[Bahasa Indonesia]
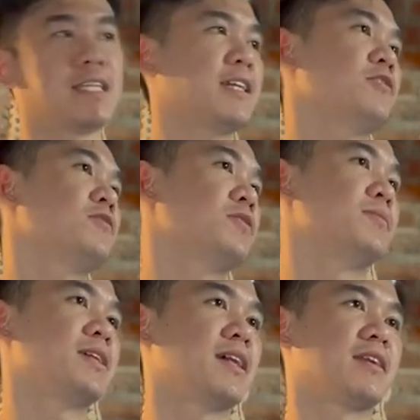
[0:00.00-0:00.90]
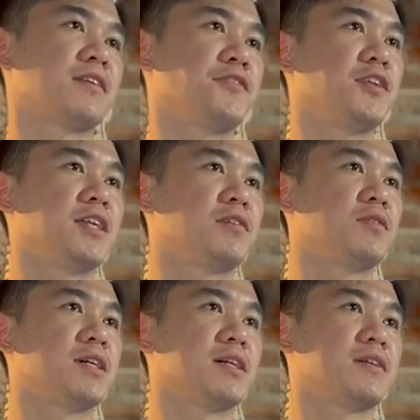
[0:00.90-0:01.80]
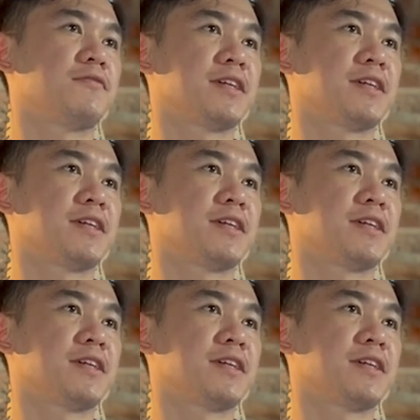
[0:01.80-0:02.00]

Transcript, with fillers: Thank you. Demikian review dari gua